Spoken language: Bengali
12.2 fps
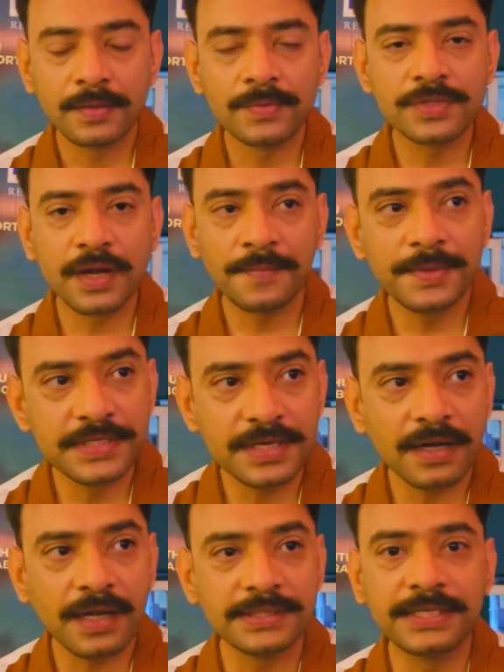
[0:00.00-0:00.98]
নমস্কার আমি
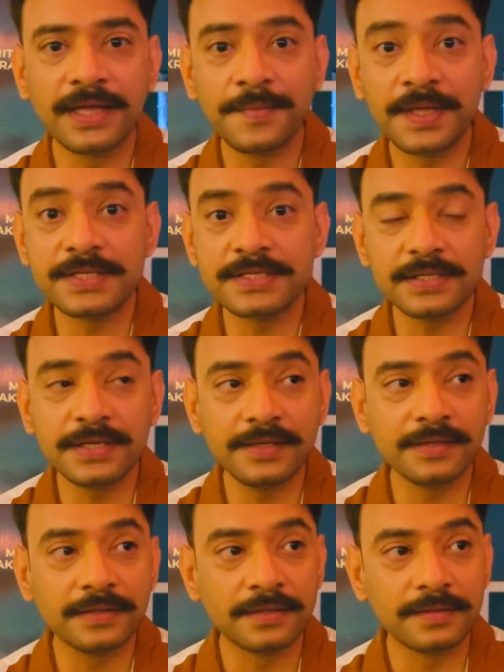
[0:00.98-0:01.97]
ঈশান আজকে আমি এসছি
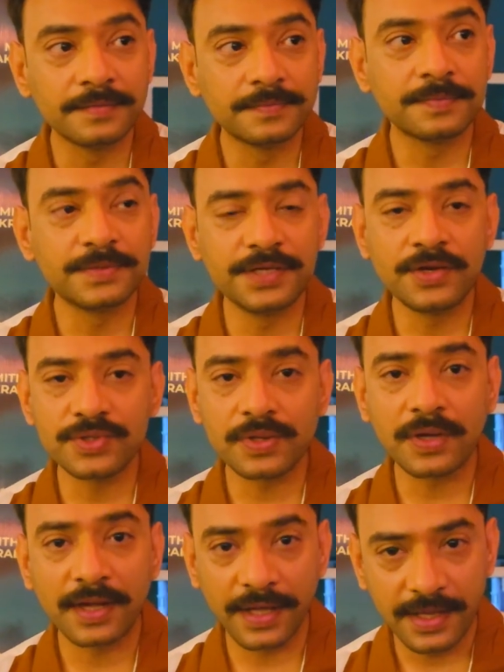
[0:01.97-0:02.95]

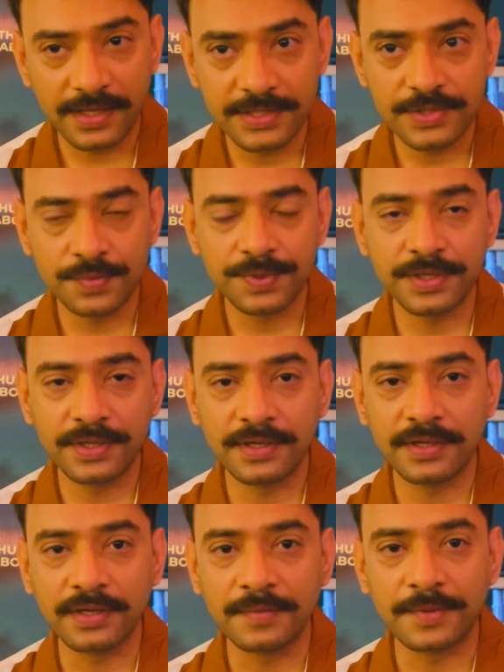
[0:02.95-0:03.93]
চিরসকাহে যে ছবিটি
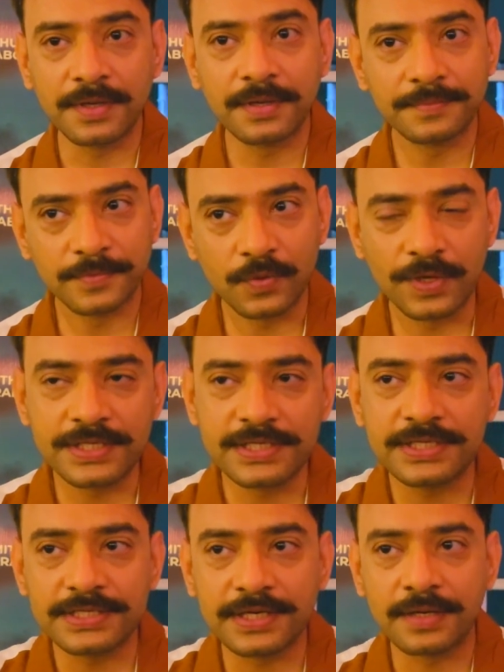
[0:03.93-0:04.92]
আমরা
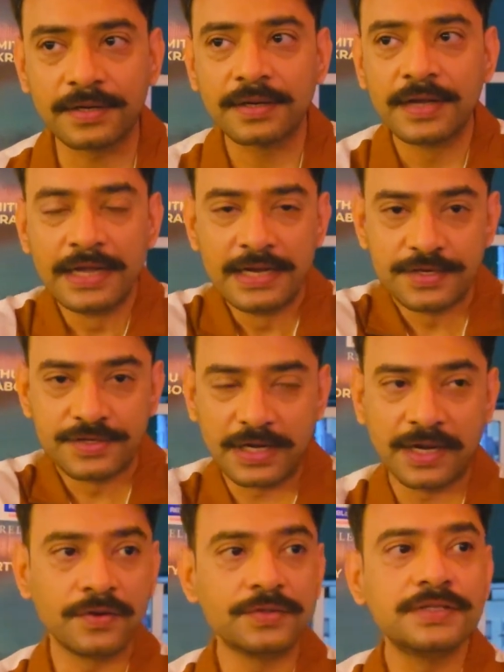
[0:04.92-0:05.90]
করেছি সেটার
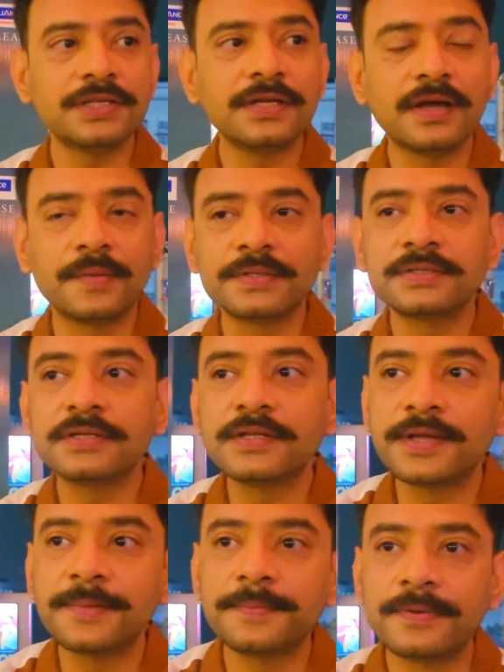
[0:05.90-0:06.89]
ট্রেলার লঞ্চে আমার
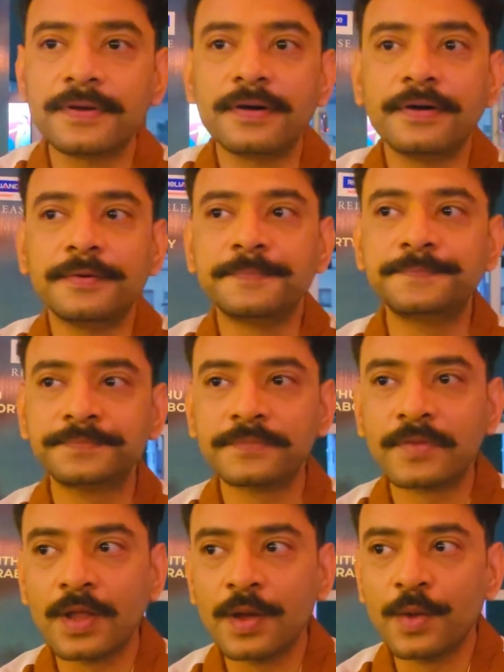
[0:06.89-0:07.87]
সাথে
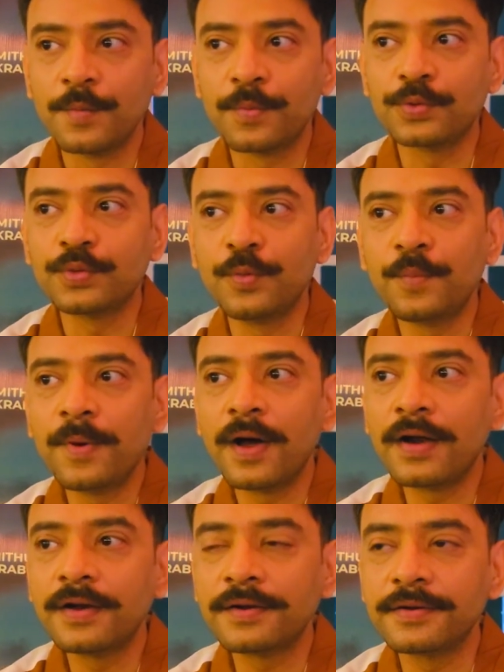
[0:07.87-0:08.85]

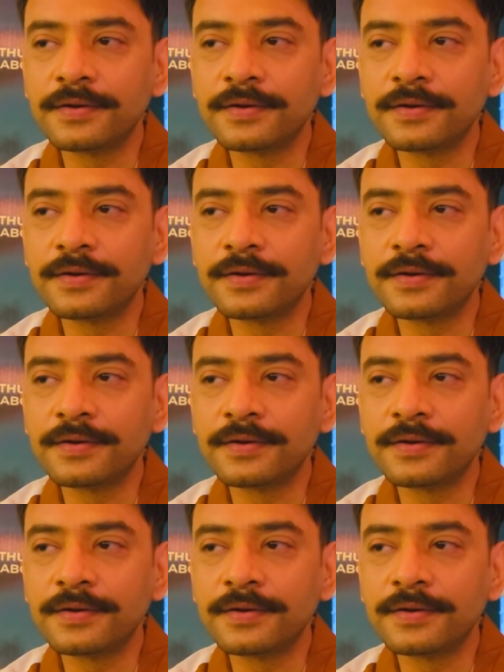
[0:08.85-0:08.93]
প্রথমবার